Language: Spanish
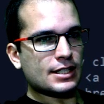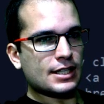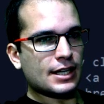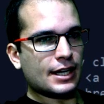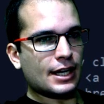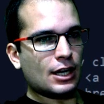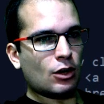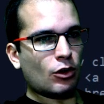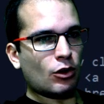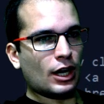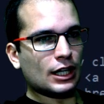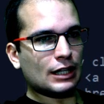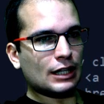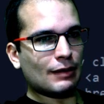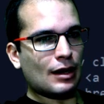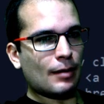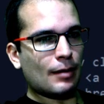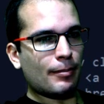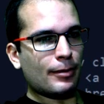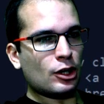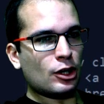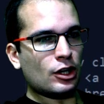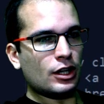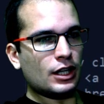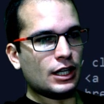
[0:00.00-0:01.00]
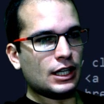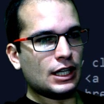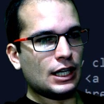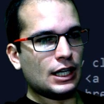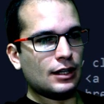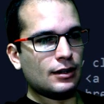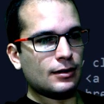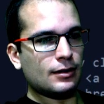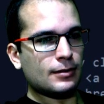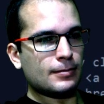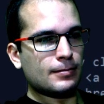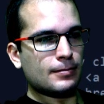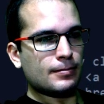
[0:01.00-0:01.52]
es seguir con la tabla
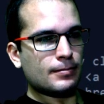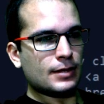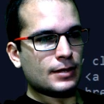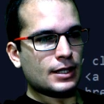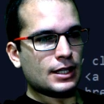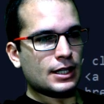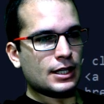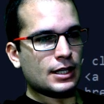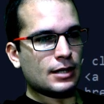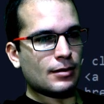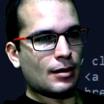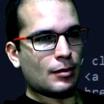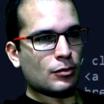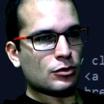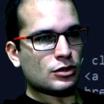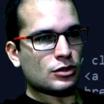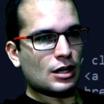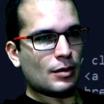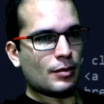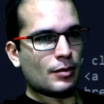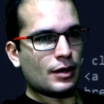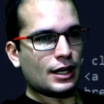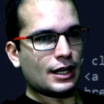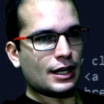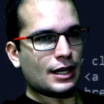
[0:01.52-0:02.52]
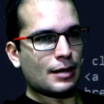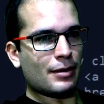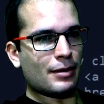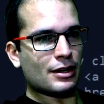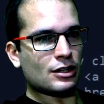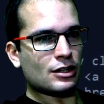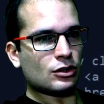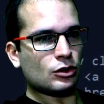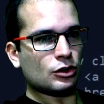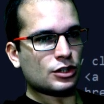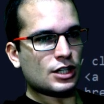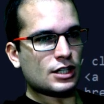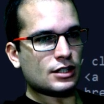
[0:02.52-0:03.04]
periódica y vamos a ver
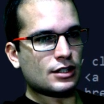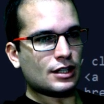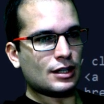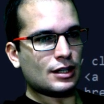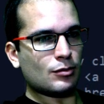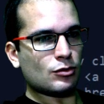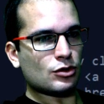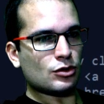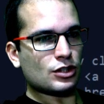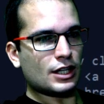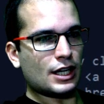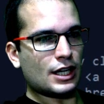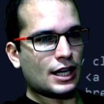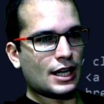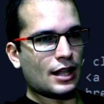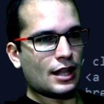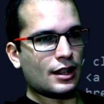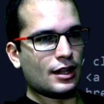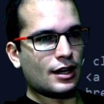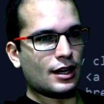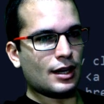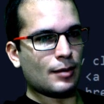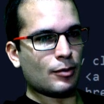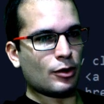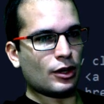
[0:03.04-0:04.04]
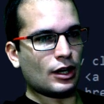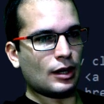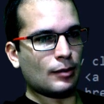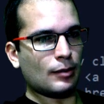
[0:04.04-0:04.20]
qué más cosas tenemos que añadirle,